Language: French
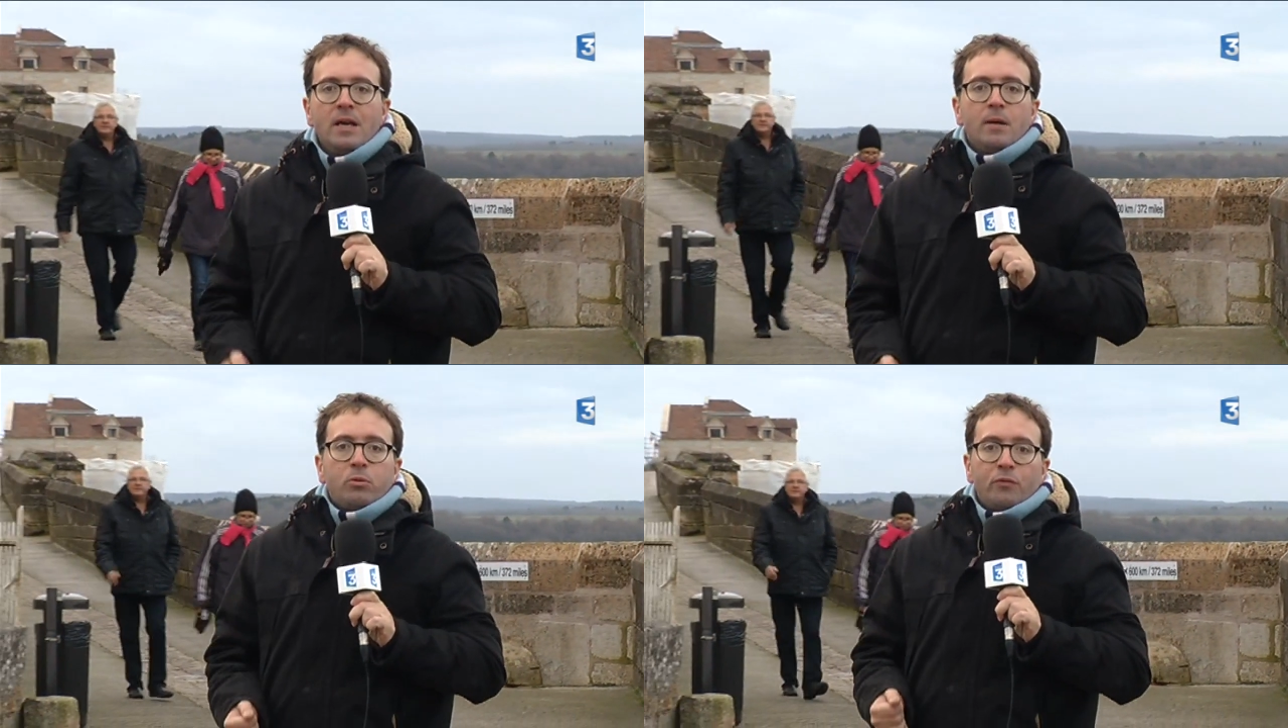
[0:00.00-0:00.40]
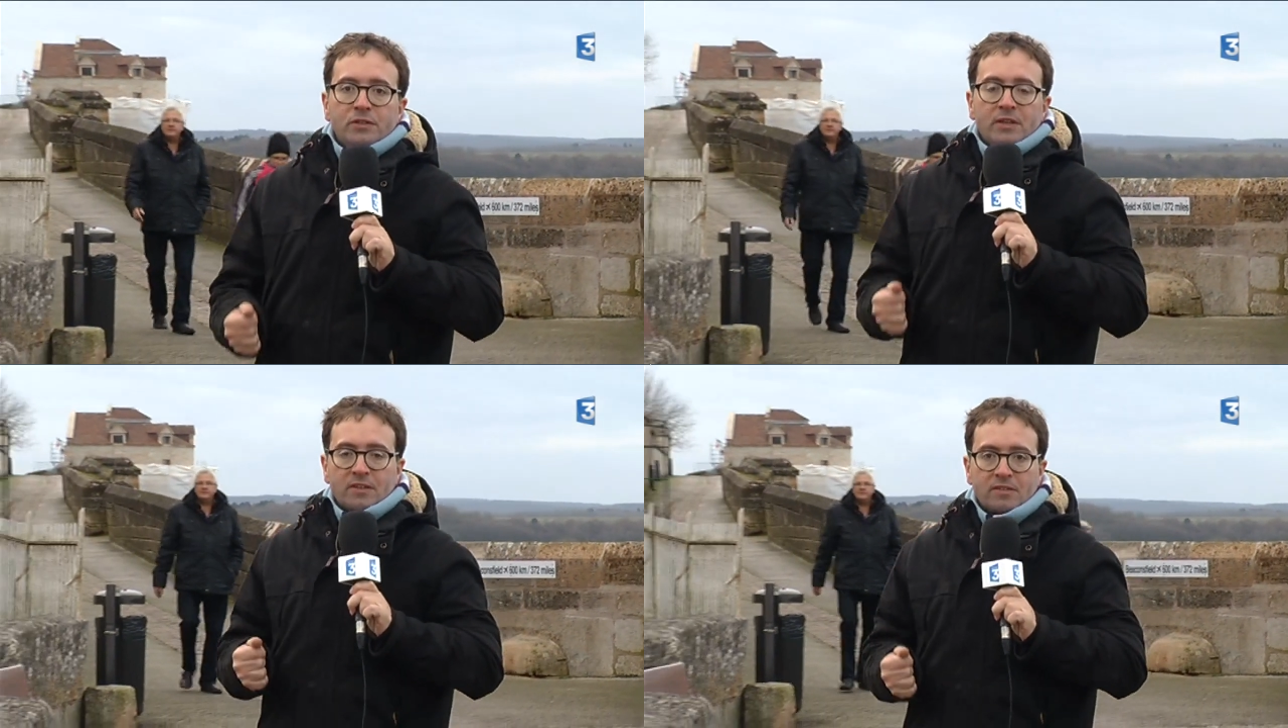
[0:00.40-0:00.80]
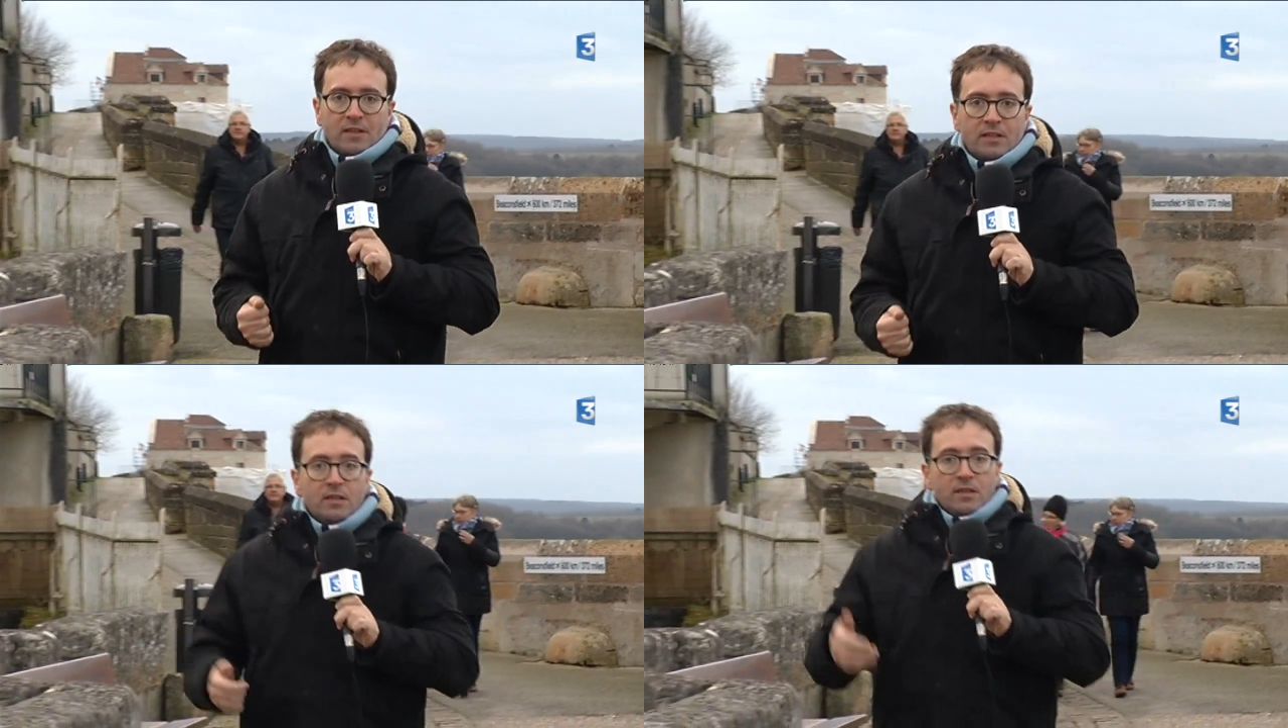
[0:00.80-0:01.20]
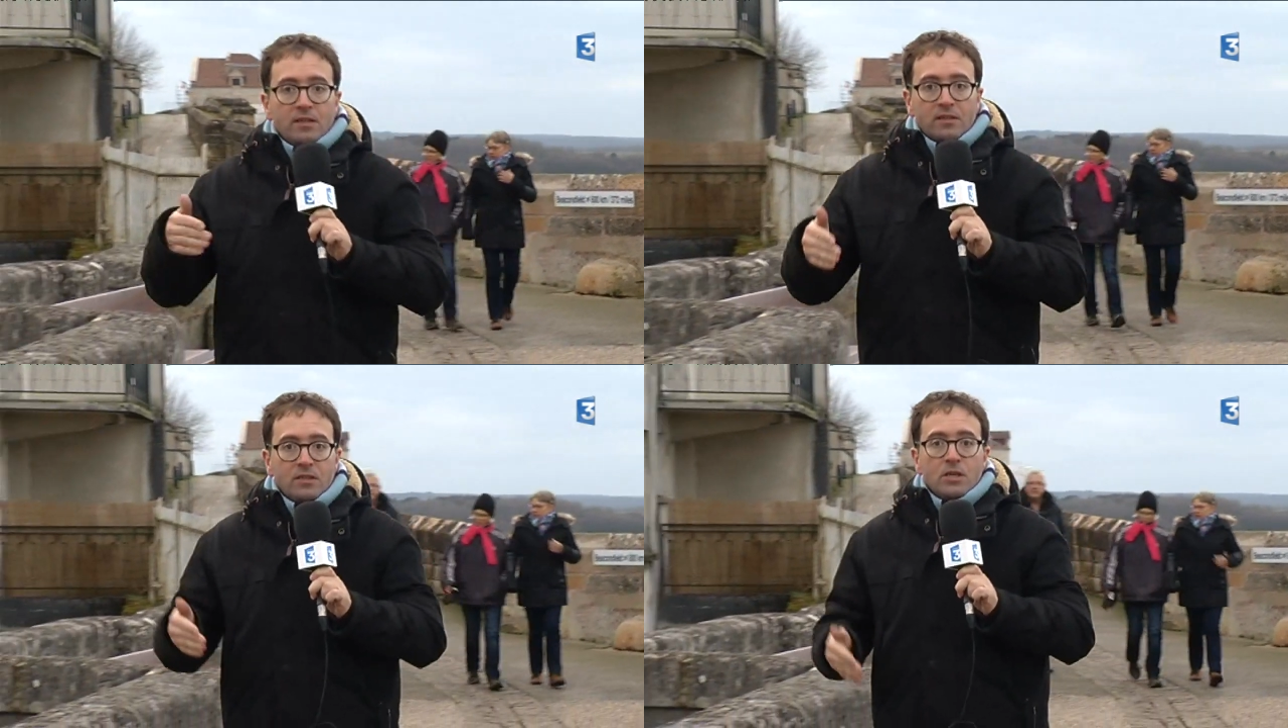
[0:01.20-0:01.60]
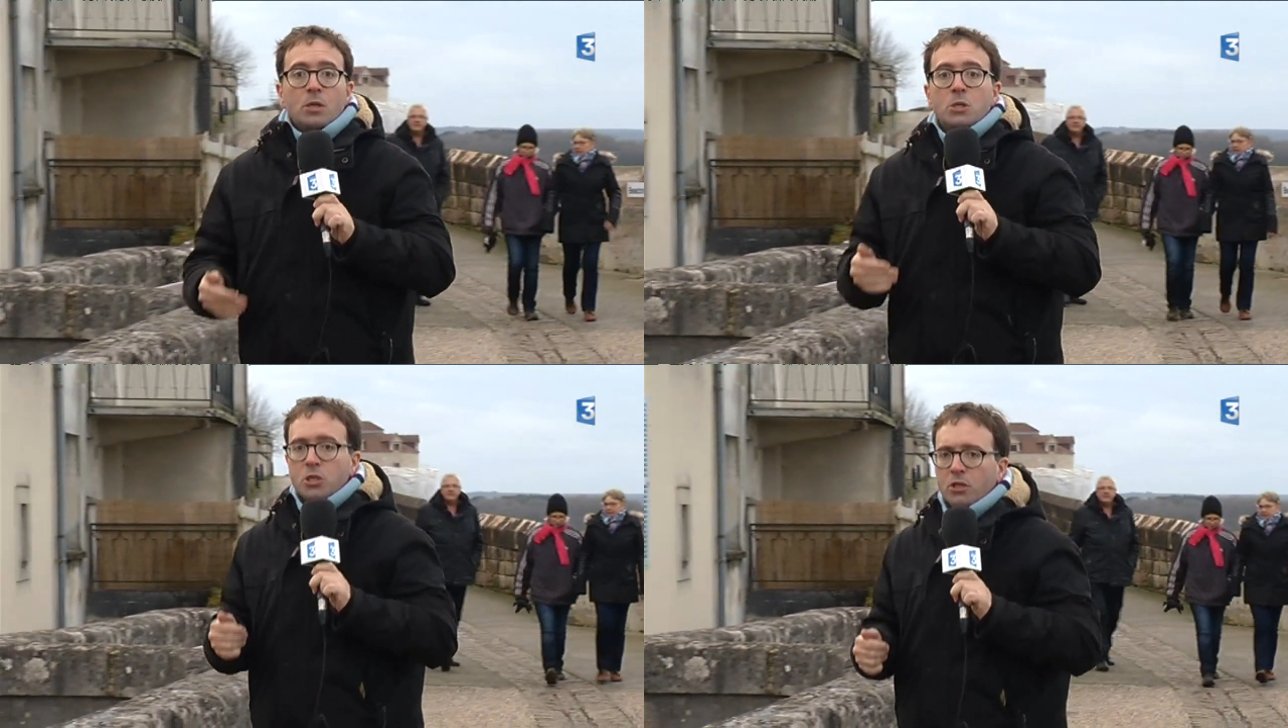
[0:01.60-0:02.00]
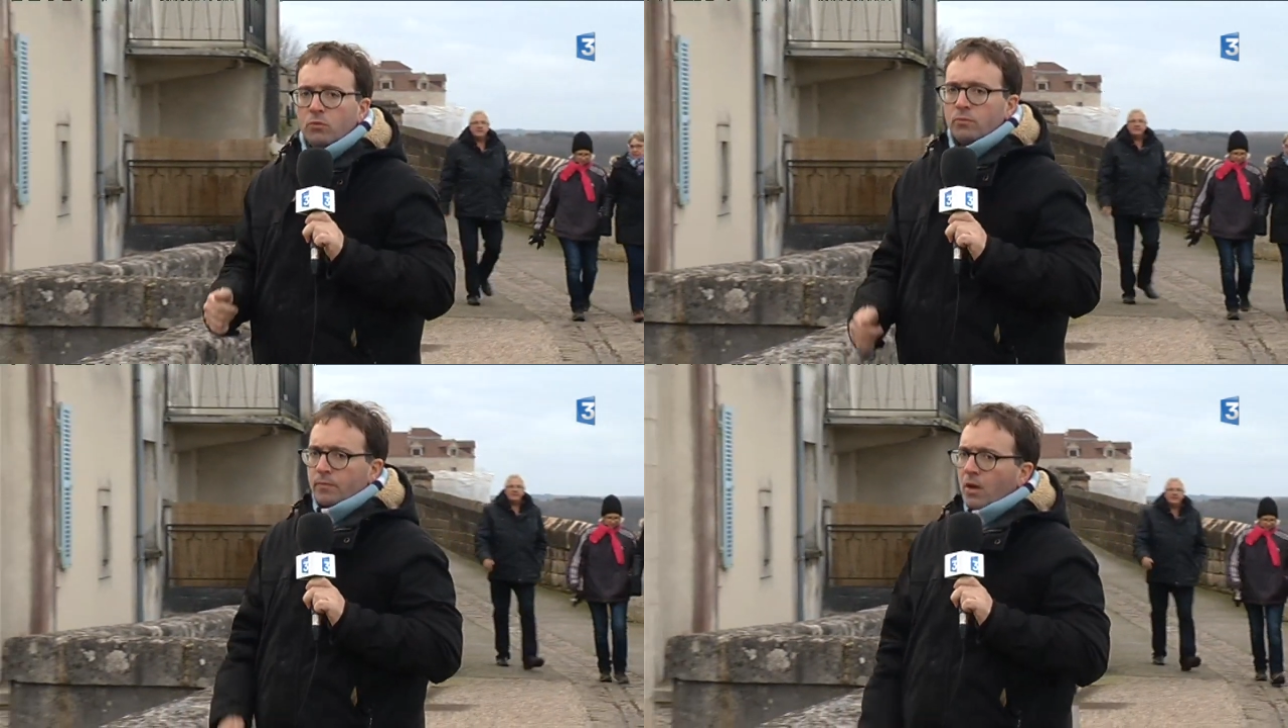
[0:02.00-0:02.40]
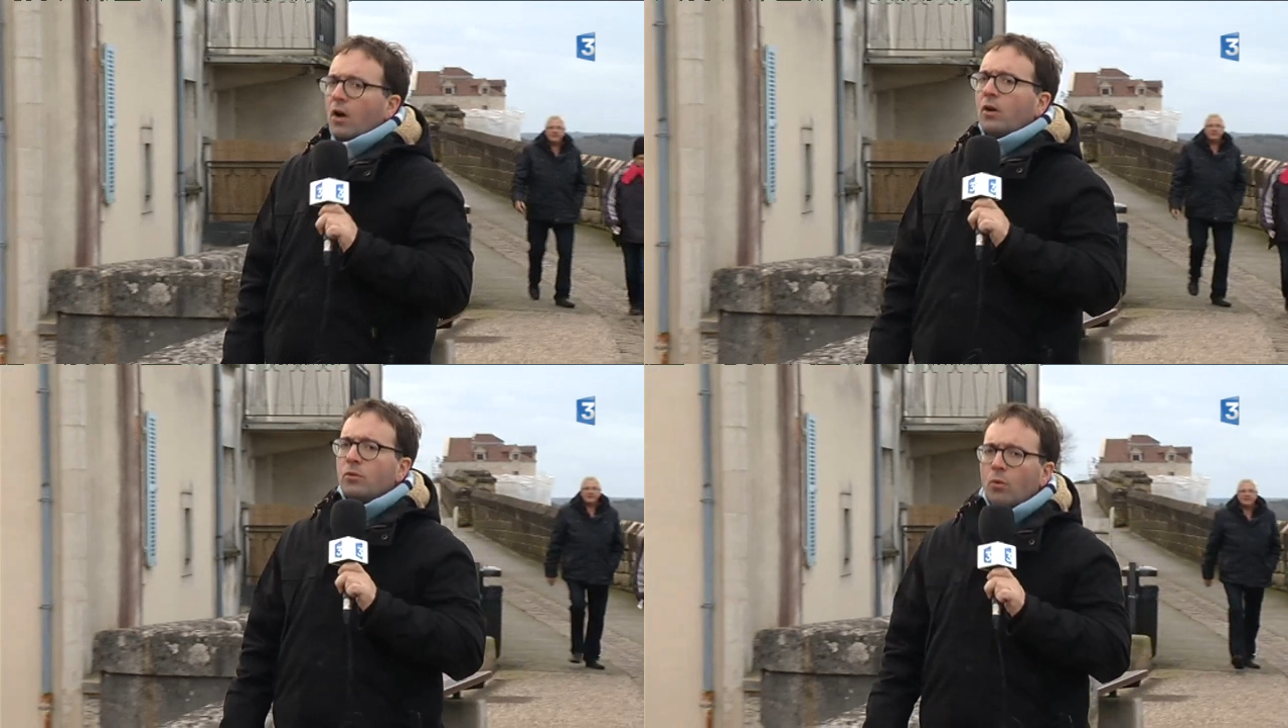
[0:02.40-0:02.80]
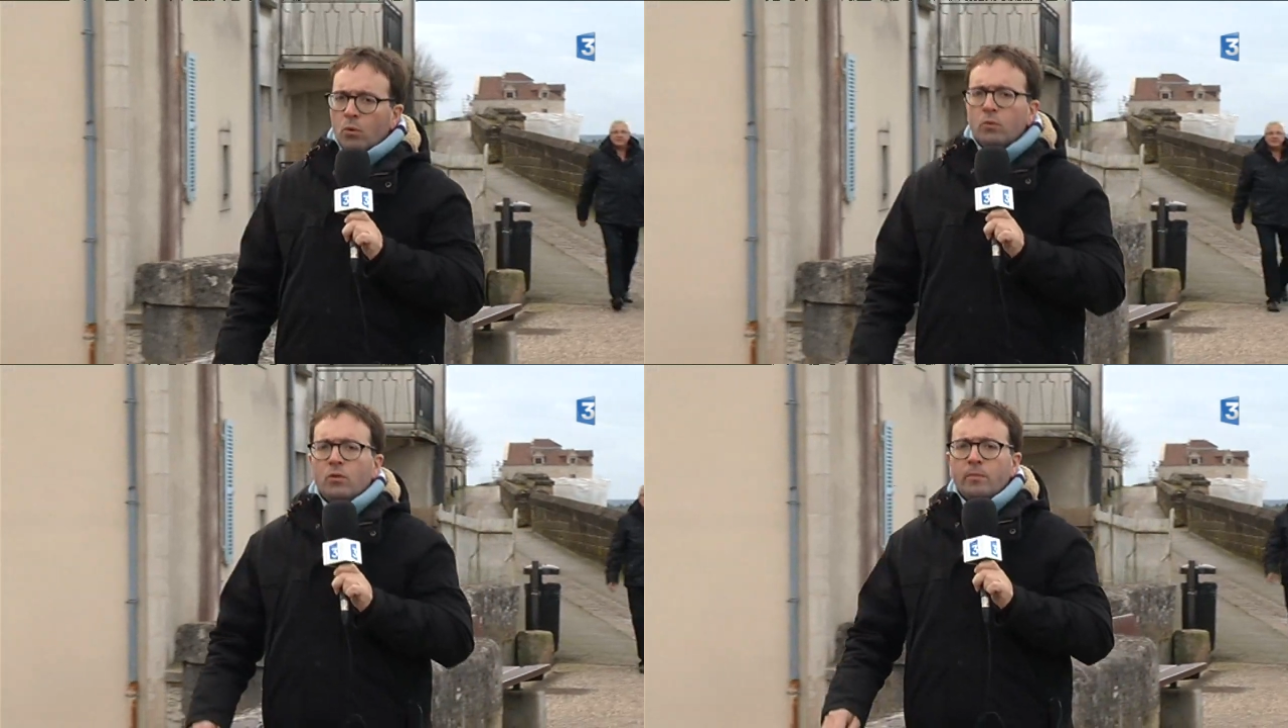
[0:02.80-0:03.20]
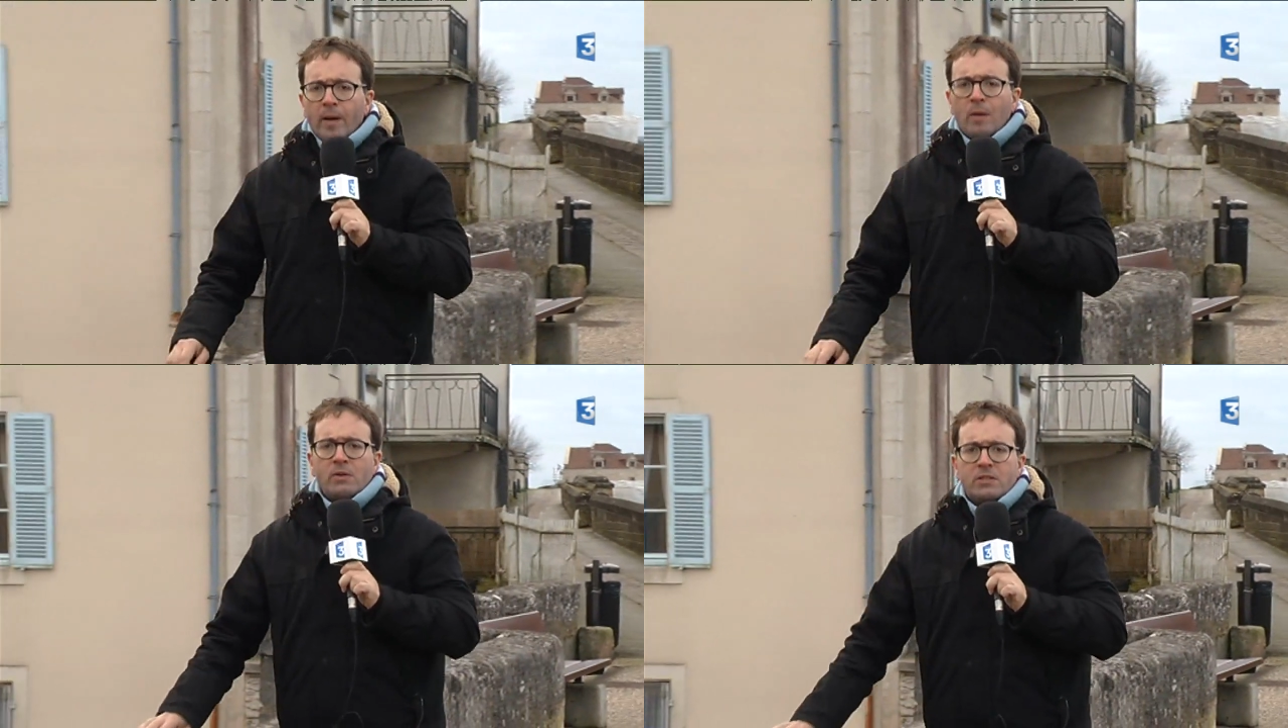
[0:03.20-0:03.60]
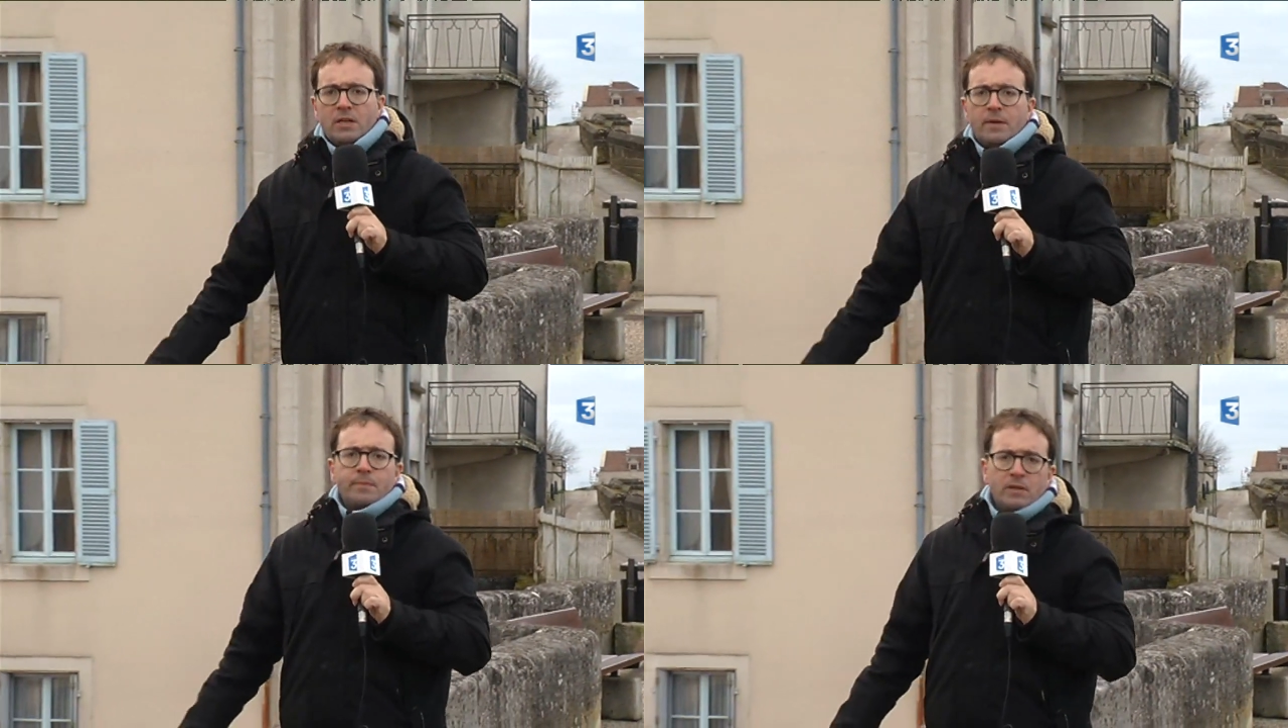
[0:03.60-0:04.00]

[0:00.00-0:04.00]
pour venir s'installer ici, chez nous. Un drôle de paroissien.